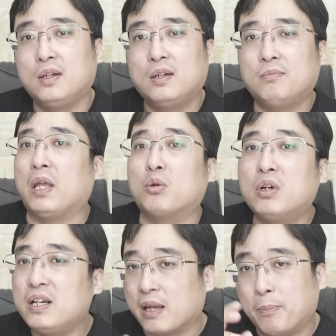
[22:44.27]
美国
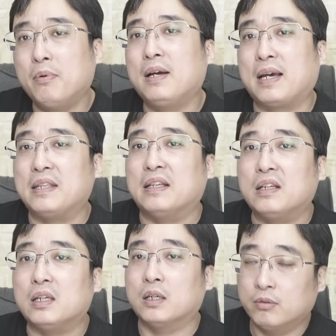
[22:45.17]
人也不会给你
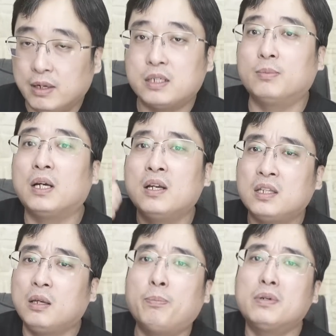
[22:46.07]
利益，为什么呢？
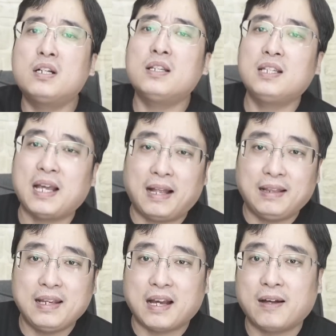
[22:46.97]
你不值钱
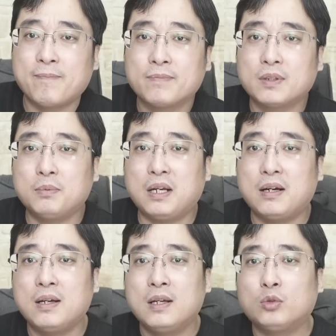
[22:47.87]
了呀，对不对？
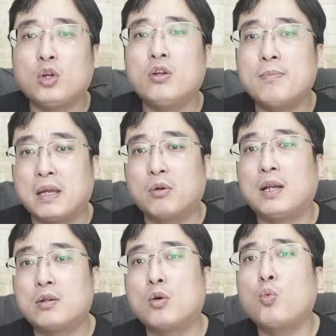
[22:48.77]
对于美国
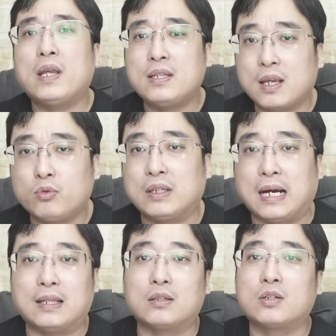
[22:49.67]
来说，威胁最
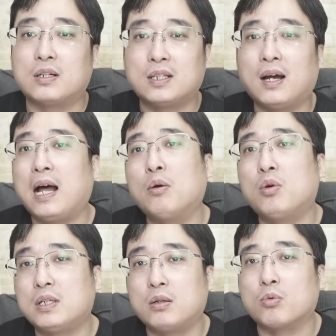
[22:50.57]
大的就是像韩国
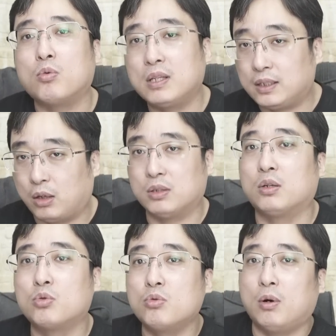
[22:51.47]
这种国家倒向
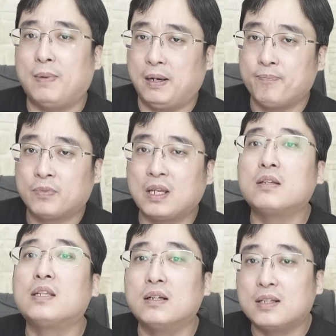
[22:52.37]
中国嘛，那就
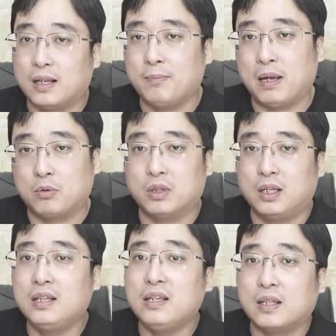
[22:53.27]
影响了美国的
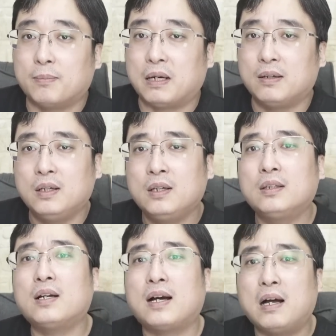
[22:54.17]
利益了嘛。
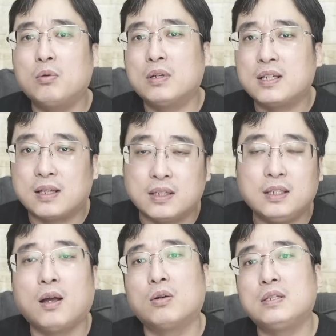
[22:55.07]
那韩国现在一
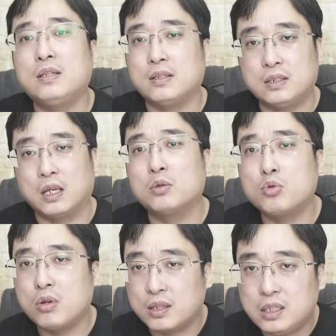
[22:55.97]
条心尹
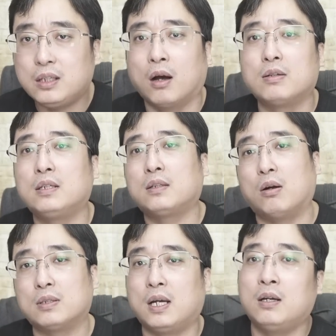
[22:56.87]
旭一条心
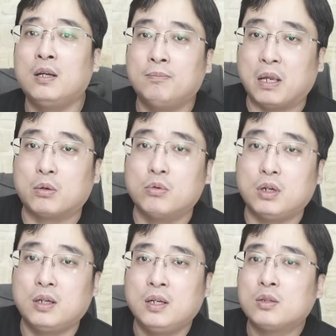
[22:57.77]
倒向美
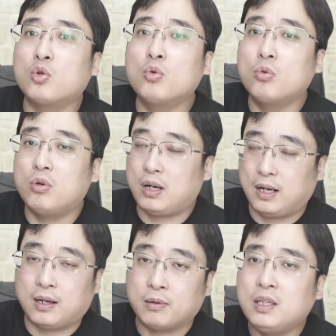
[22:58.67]
国，中国
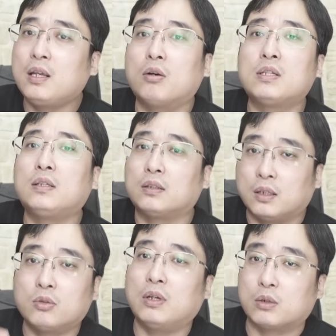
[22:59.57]
啊，一条心的
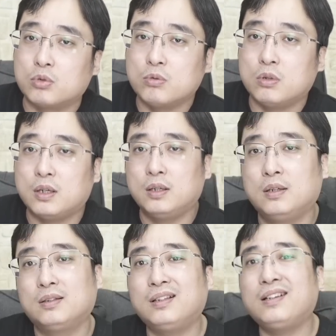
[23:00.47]
得罪了中国，
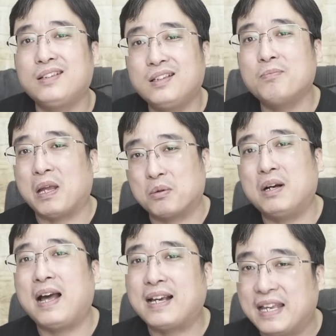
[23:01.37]
那你美国
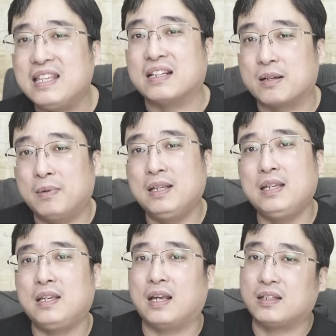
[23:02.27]
还给你什么利
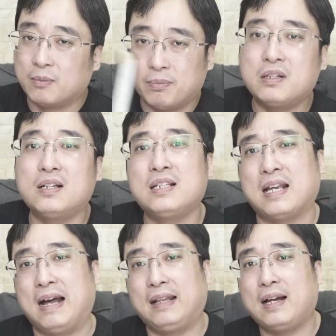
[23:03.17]
益啊？你不值
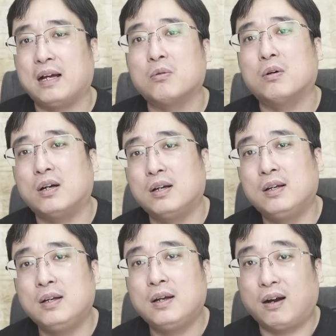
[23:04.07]
钱了，韩国。
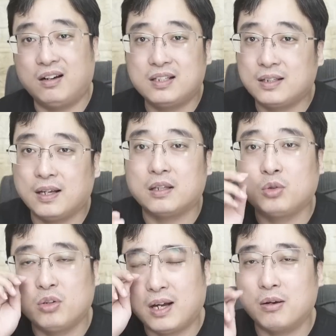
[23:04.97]
而且，
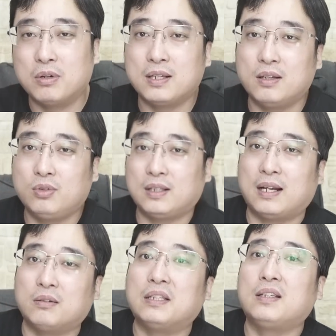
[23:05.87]
对于韩国现在最大
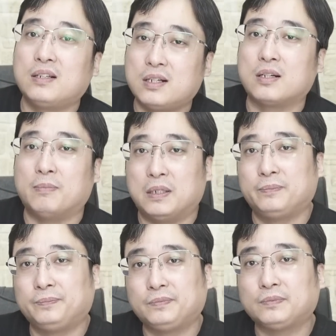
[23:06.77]
的问题是什么？
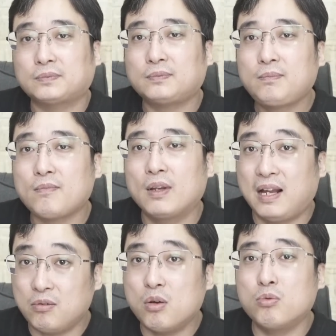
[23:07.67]

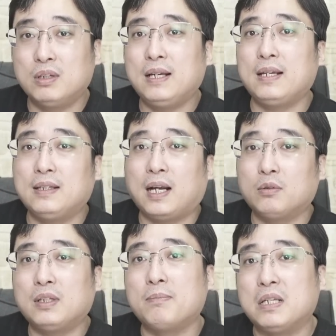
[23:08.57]
韩国国内一大
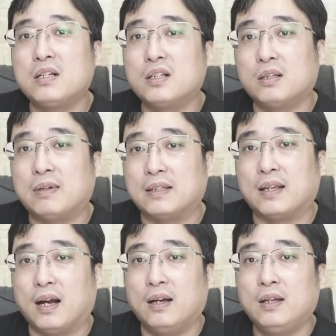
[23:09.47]
堆的民生的问题啊。